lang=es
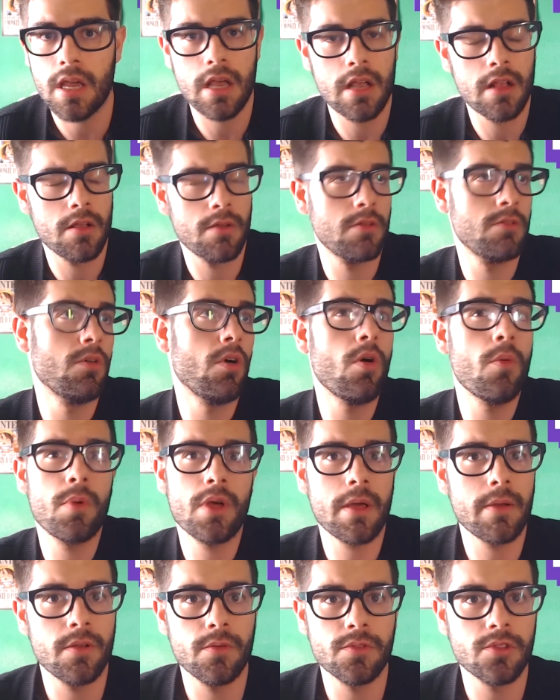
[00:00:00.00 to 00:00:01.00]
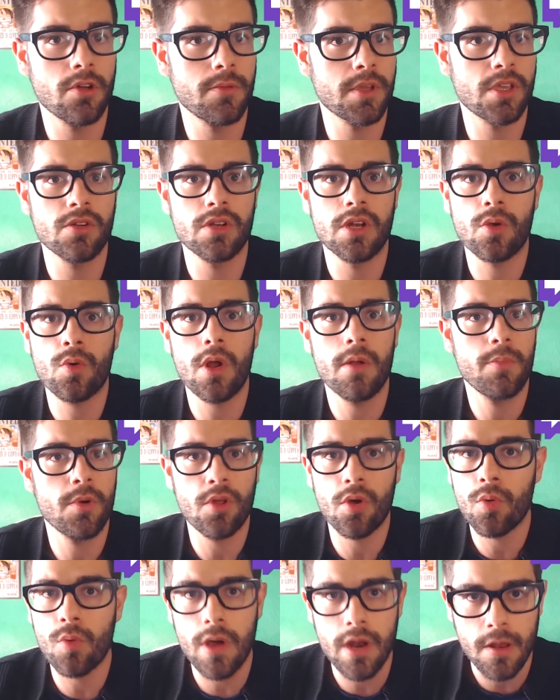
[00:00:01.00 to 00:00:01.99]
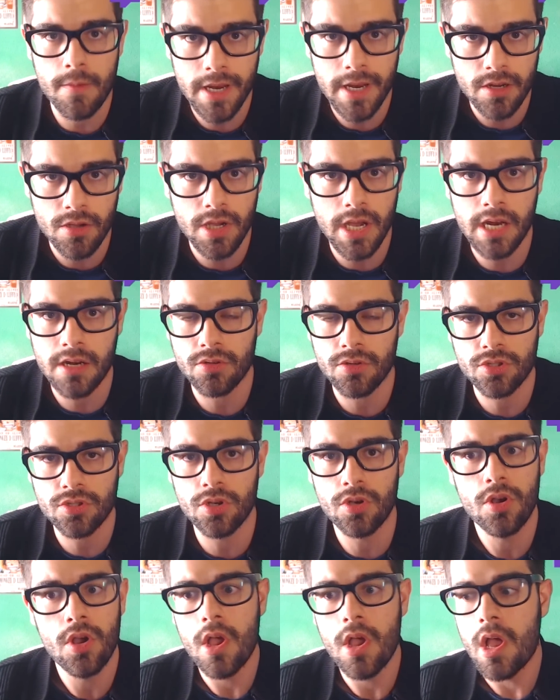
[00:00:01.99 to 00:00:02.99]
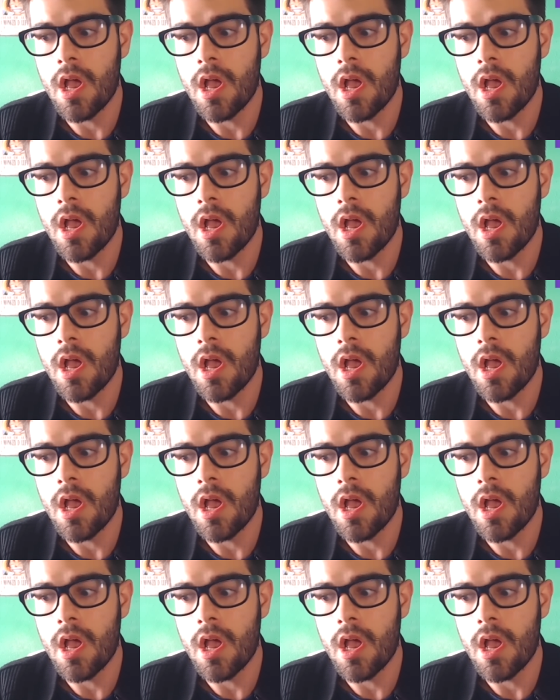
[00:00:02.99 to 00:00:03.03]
A lo mejor puede haber un domingo en el cual puedo jugar a Mario Kart 8,